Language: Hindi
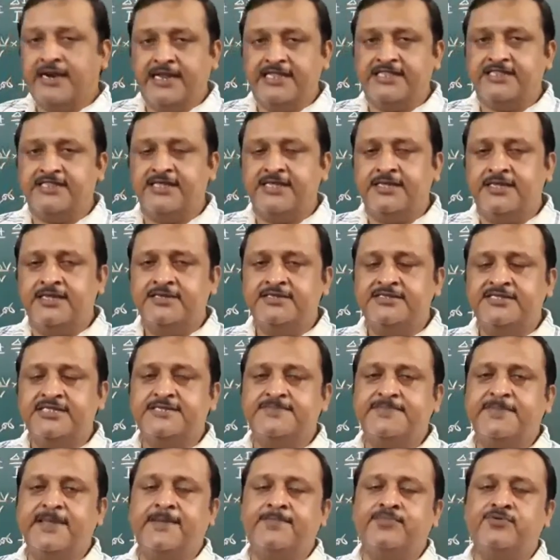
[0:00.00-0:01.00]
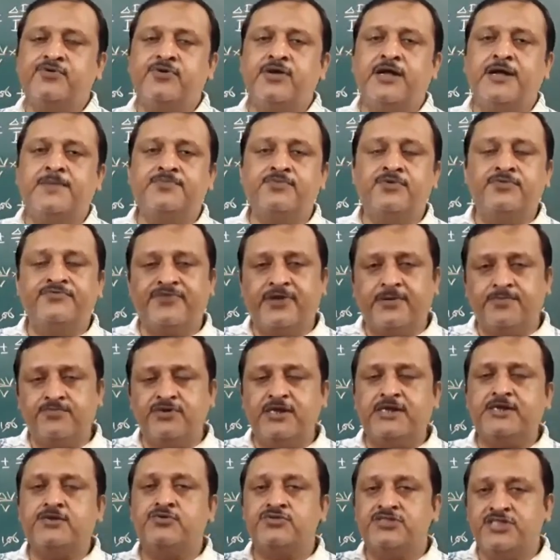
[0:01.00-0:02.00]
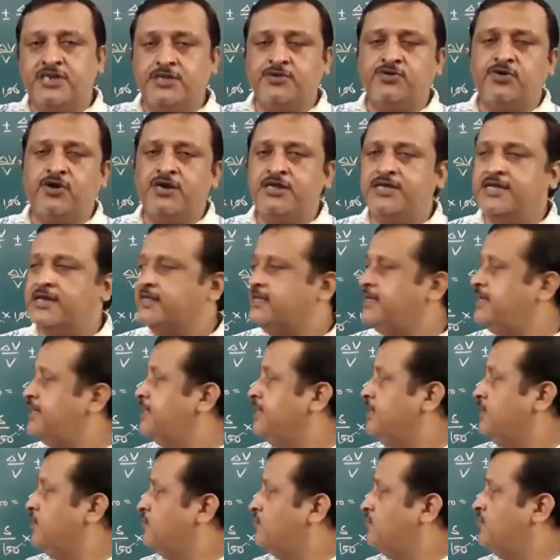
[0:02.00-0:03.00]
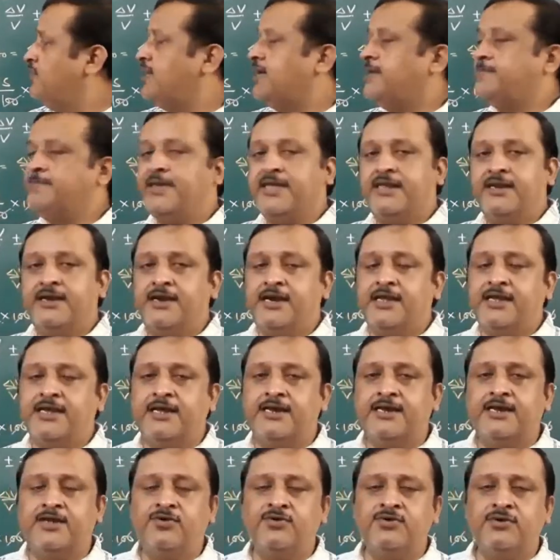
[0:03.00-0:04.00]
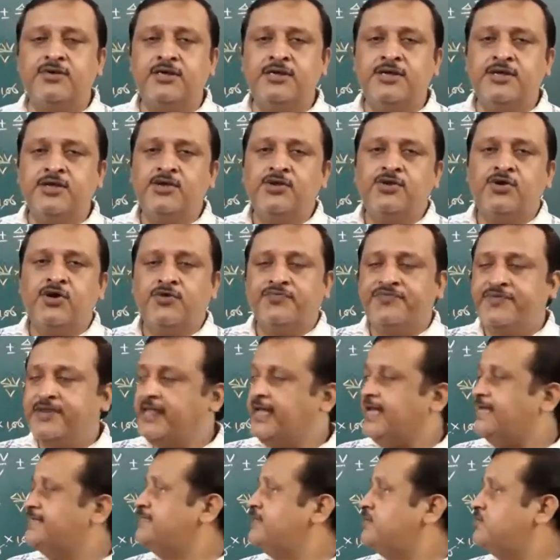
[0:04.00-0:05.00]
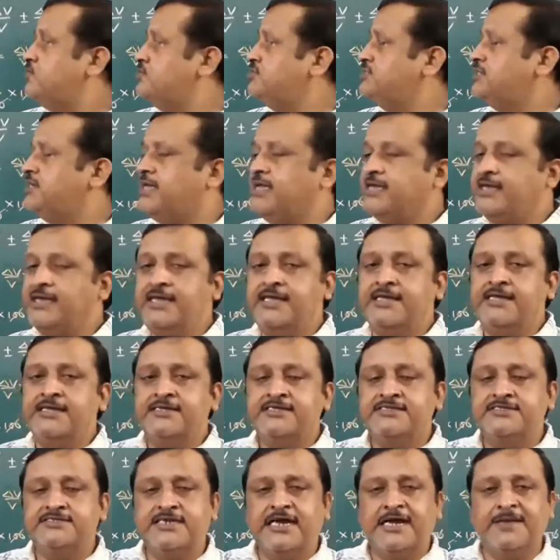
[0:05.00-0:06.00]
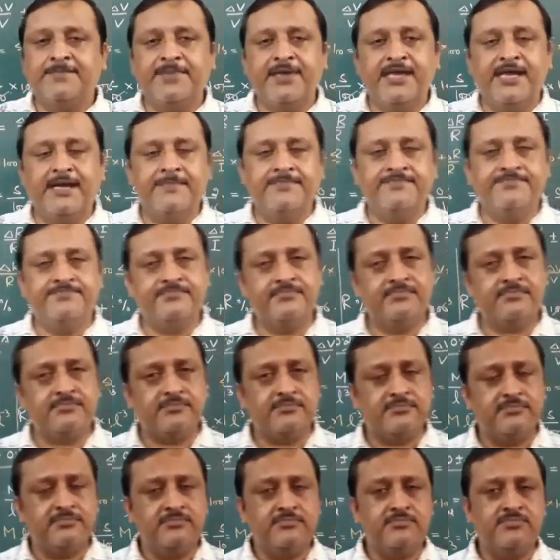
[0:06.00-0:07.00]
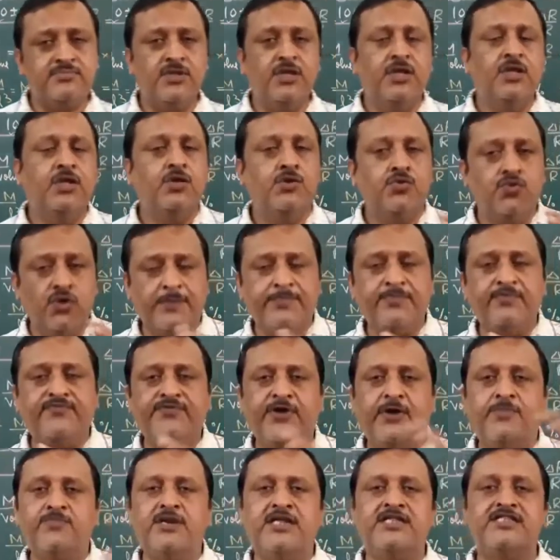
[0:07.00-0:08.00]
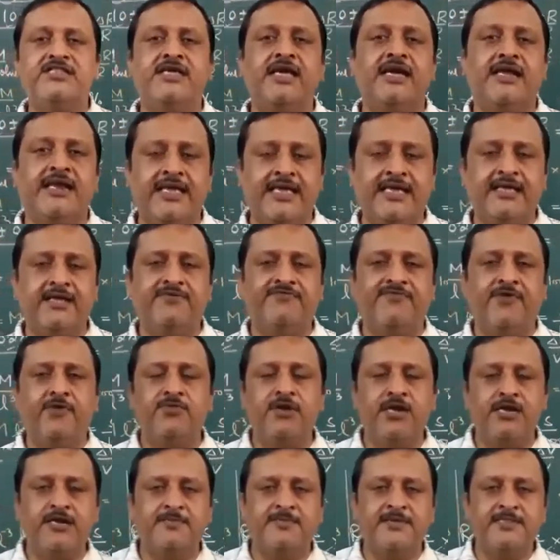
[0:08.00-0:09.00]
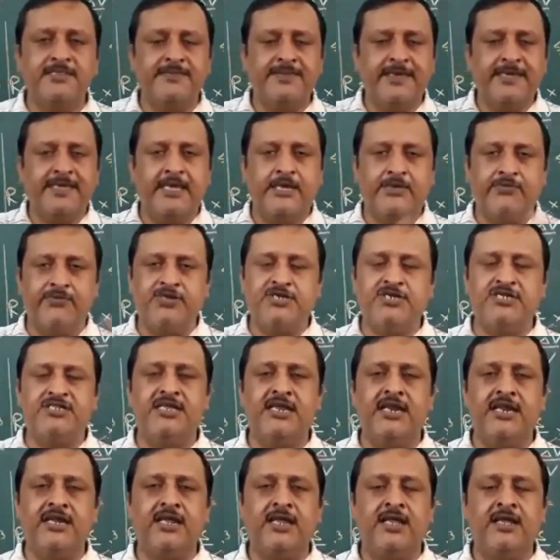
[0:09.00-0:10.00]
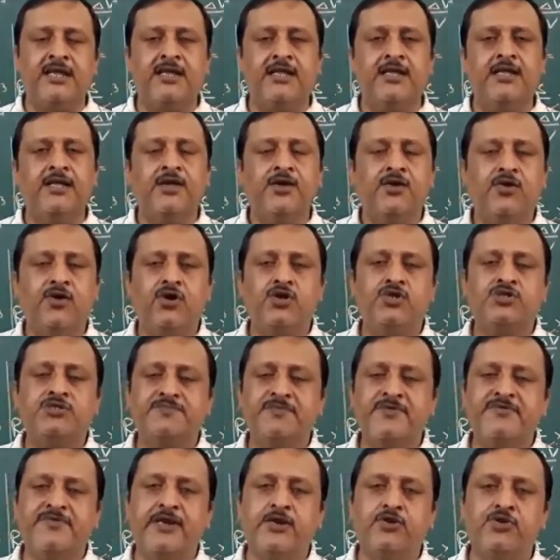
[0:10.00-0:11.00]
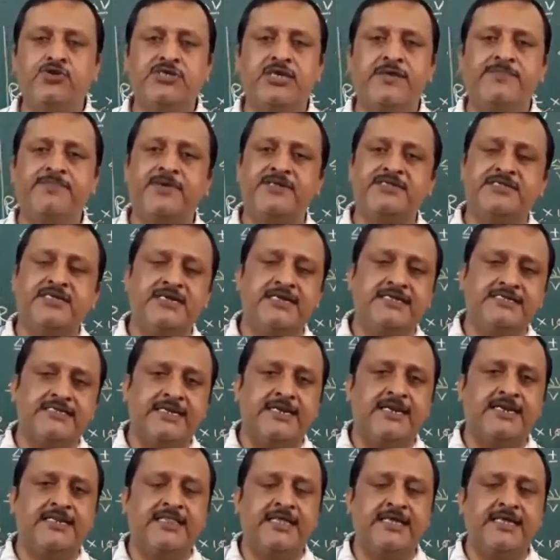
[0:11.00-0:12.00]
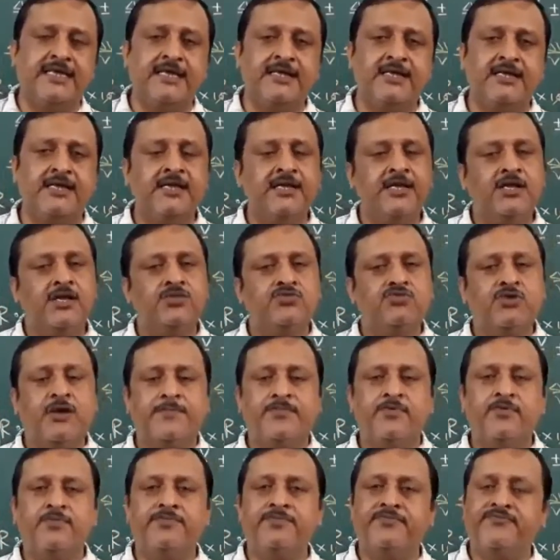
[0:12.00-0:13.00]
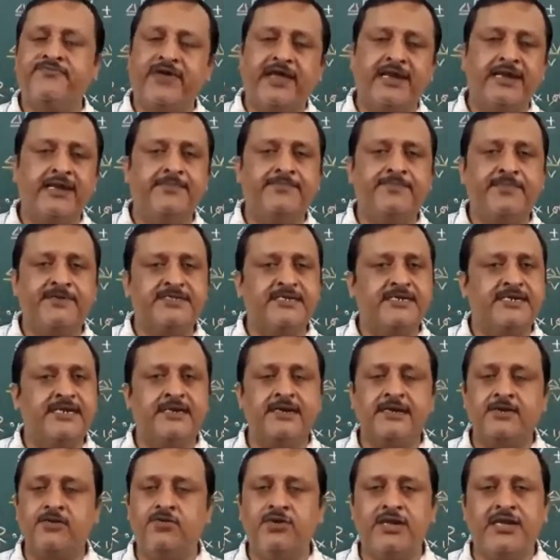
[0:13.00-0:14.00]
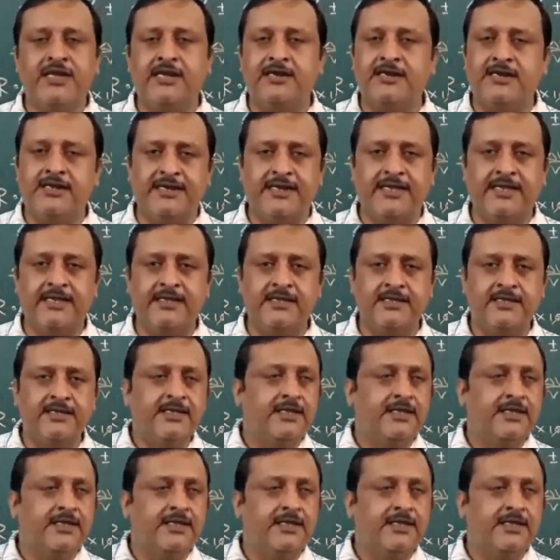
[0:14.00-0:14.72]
लेते हैं जिसमें आपको आपको फॉर्मूला खुद रिकॉल करके वहाँ पर एरर निकालना होगा और फिर ऐसे क्वेश्चन आएंगे जहाँ पर आप को आपको फॉर्मूला दिया रहेगा फॉर्मूला का मतलब एक इक्वेशन दे रखेगा और उसमें वैल्यूज की परसेंटेज एरर देखेगा तो आपको फाइनली परसेंट एरर को निकालना रहेगा